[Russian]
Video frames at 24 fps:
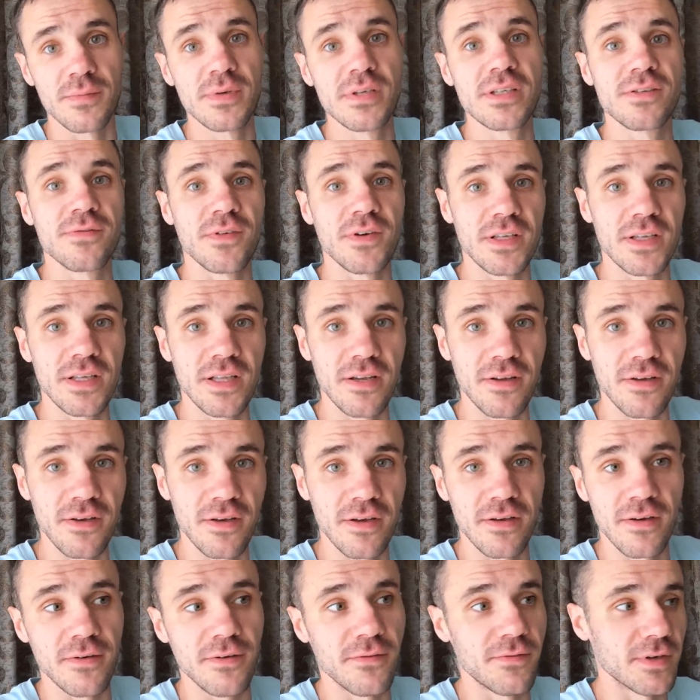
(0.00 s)
Мы
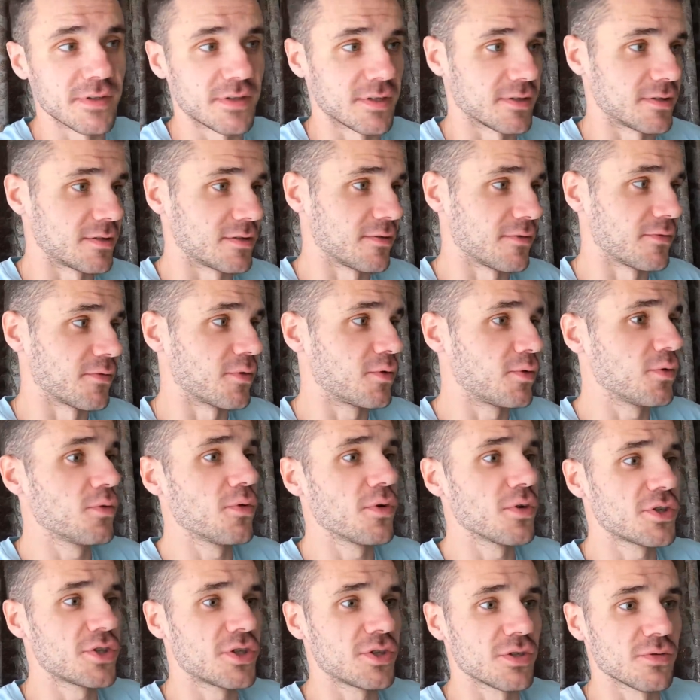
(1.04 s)
звонили в этот э,
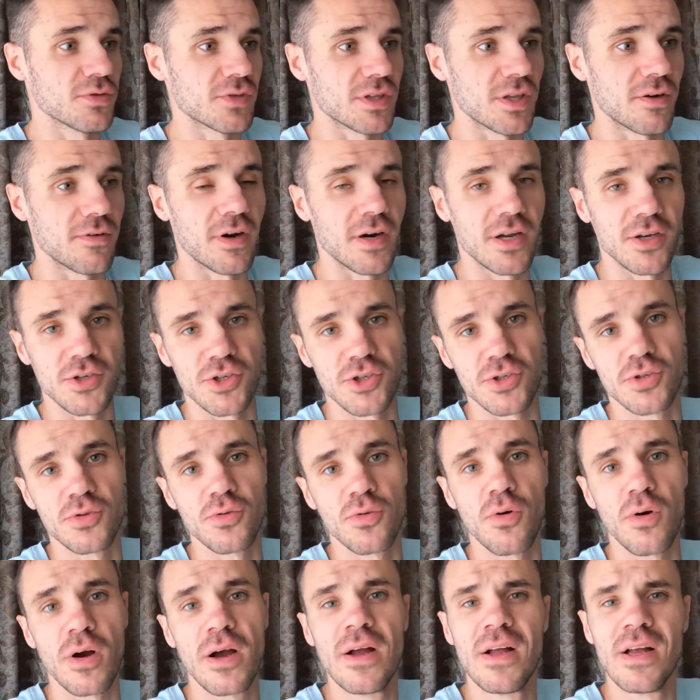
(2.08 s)
в узнавали,
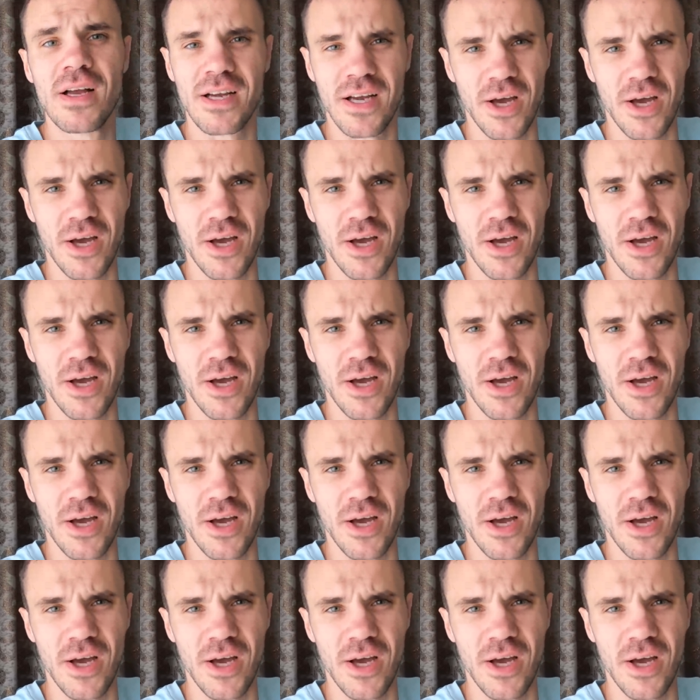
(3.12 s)
что.